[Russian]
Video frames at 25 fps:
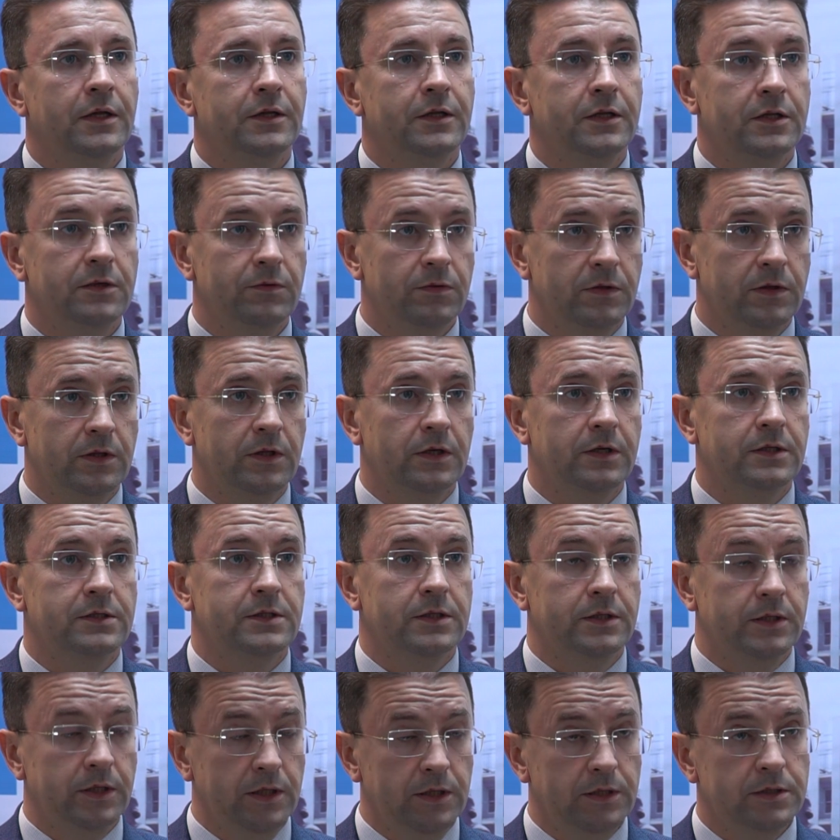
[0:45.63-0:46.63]
на
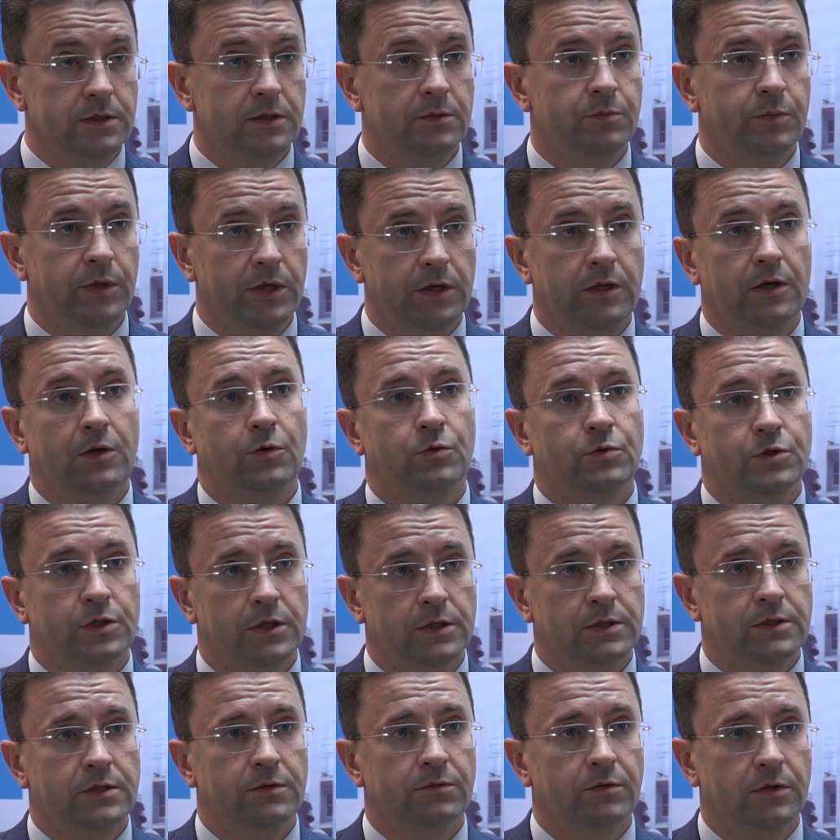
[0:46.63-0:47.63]
19.30 приняли
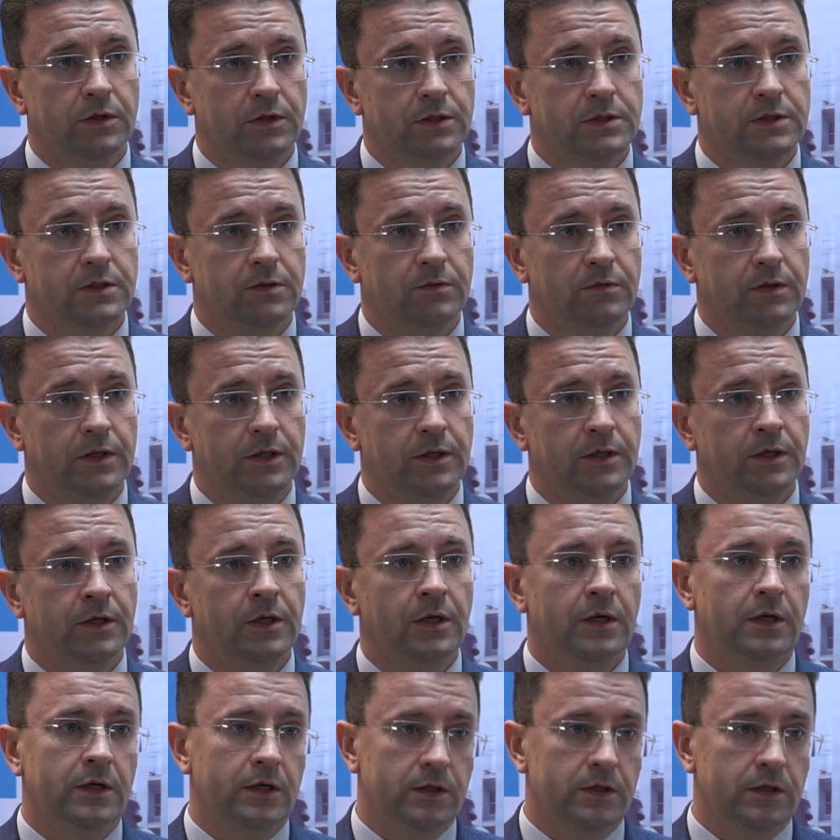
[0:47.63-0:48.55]
участие в голосовании.